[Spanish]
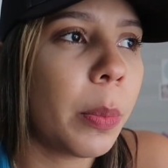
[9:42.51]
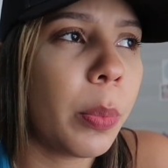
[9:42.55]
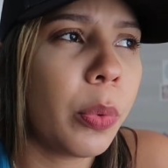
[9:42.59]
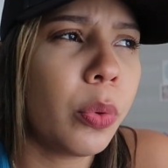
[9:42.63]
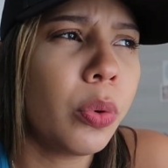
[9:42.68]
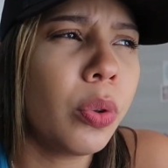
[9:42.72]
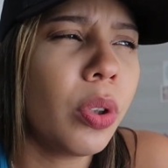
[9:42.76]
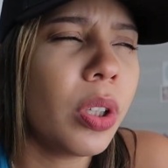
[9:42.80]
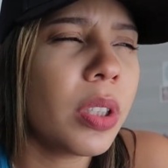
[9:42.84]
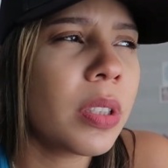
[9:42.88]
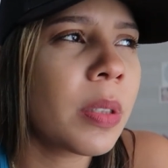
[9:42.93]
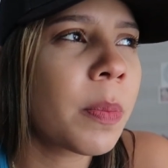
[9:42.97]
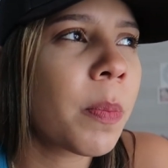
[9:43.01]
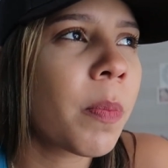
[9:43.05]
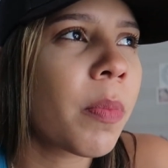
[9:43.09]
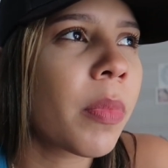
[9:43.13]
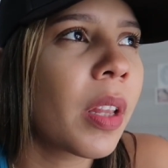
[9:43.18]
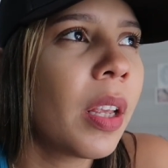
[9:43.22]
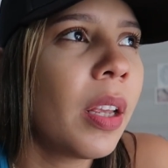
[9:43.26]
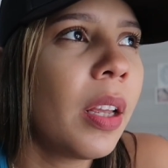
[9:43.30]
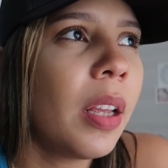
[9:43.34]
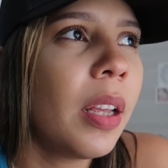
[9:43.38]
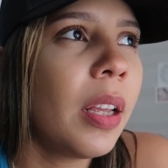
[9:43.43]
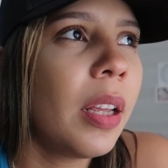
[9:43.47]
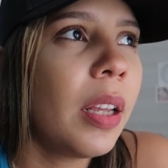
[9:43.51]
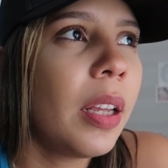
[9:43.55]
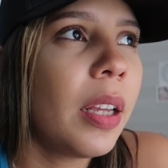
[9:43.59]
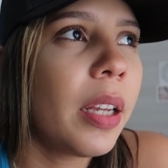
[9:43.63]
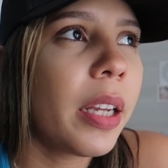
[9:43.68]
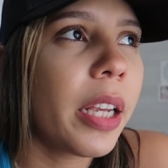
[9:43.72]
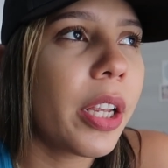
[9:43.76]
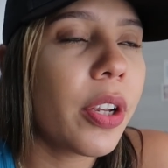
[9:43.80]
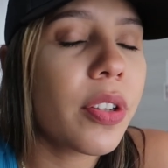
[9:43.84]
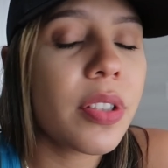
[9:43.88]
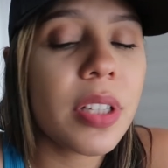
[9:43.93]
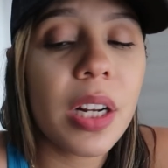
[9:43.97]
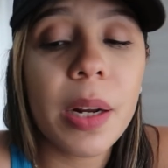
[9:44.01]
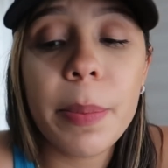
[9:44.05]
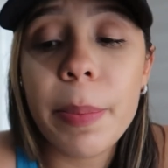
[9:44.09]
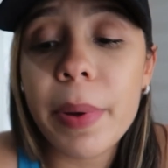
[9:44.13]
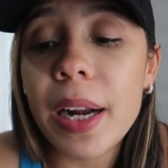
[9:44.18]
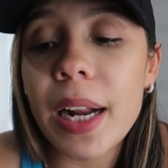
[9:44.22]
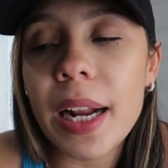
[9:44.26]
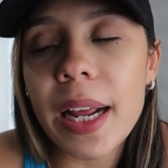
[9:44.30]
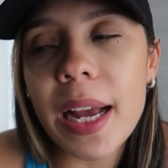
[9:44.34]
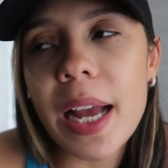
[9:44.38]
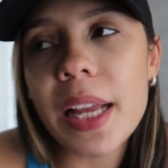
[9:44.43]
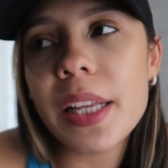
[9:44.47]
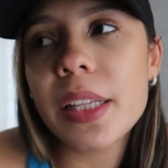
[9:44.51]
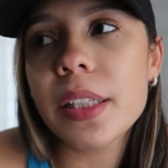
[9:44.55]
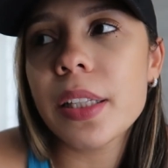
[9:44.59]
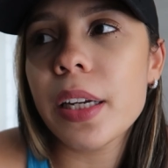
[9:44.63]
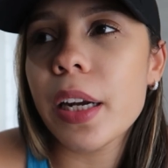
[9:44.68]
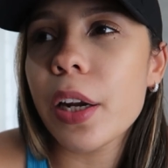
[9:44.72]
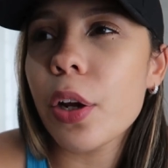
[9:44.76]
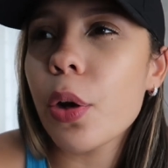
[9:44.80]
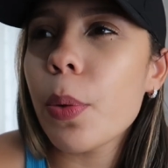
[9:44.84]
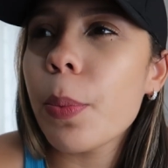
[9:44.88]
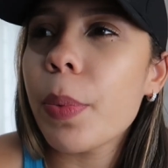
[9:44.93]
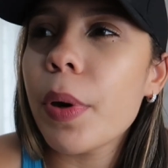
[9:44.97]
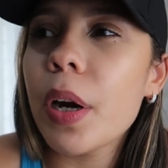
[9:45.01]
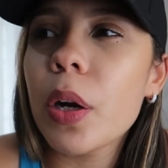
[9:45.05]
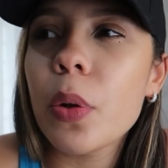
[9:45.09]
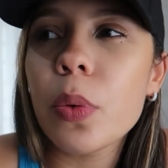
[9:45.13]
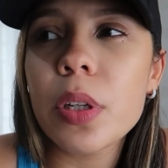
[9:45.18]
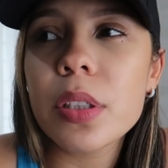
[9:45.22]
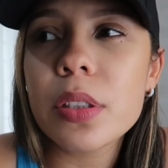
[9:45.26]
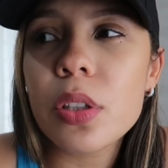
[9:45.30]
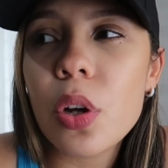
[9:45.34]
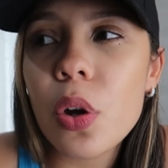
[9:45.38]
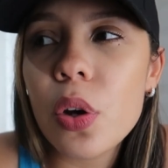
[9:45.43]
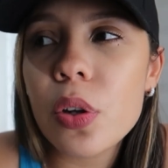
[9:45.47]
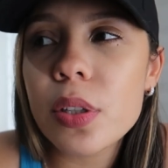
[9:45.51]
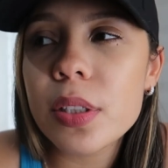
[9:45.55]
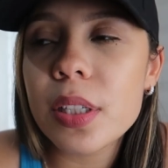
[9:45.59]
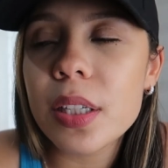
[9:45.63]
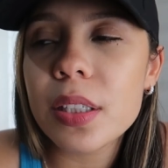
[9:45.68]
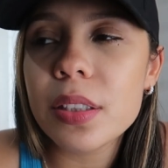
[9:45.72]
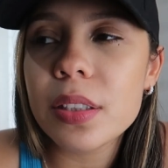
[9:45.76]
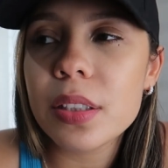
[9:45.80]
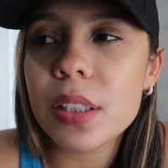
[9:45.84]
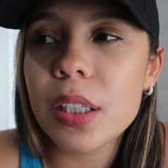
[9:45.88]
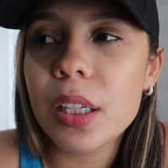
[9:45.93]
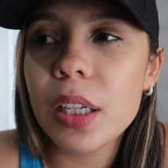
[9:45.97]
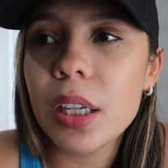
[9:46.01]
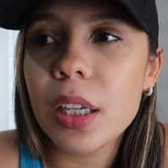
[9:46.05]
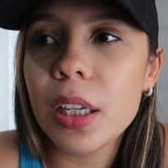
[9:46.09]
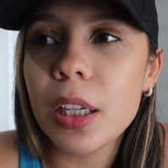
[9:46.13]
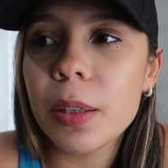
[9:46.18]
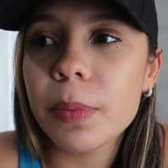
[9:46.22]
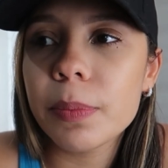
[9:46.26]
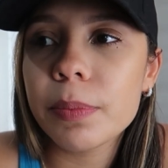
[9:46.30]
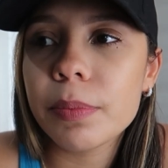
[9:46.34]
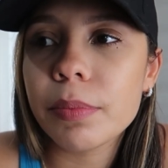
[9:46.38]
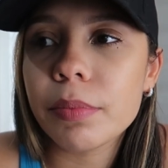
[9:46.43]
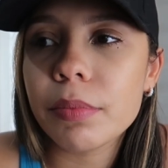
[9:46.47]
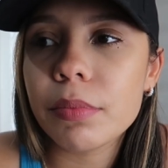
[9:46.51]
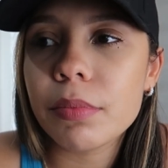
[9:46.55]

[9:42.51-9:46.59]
El punto es que yo salí para la calle, tenía que comprar algunas cosas y